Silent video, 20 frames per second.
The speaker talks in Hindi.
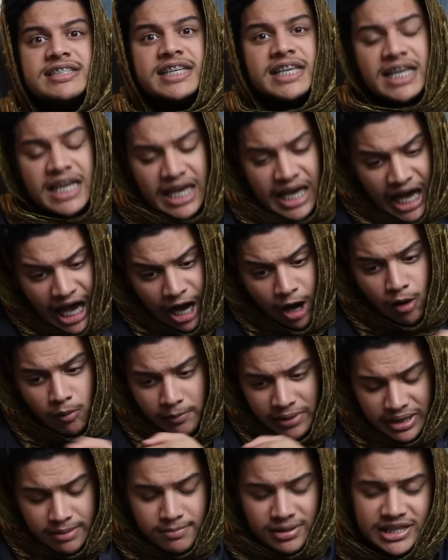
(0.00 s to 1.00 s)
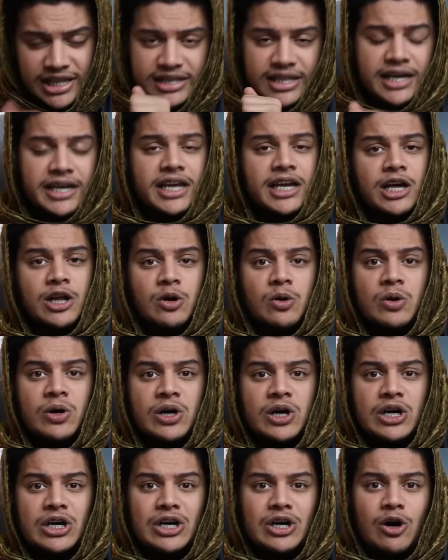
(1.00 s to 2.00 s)
दी आओ मेरी मदद आके करो
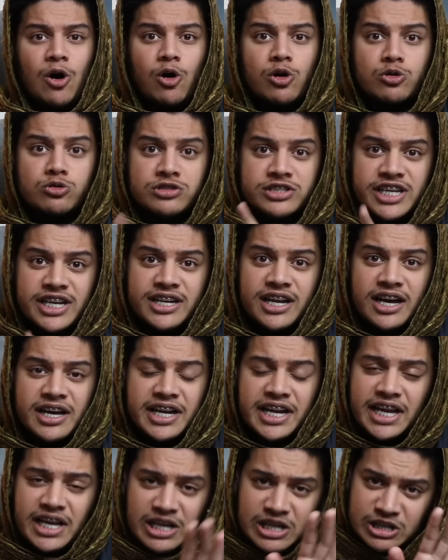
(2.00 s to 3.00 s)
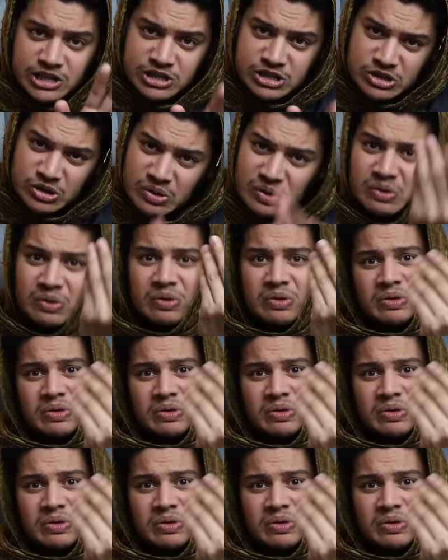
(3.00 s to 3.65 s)
और उसके नखरे शुरू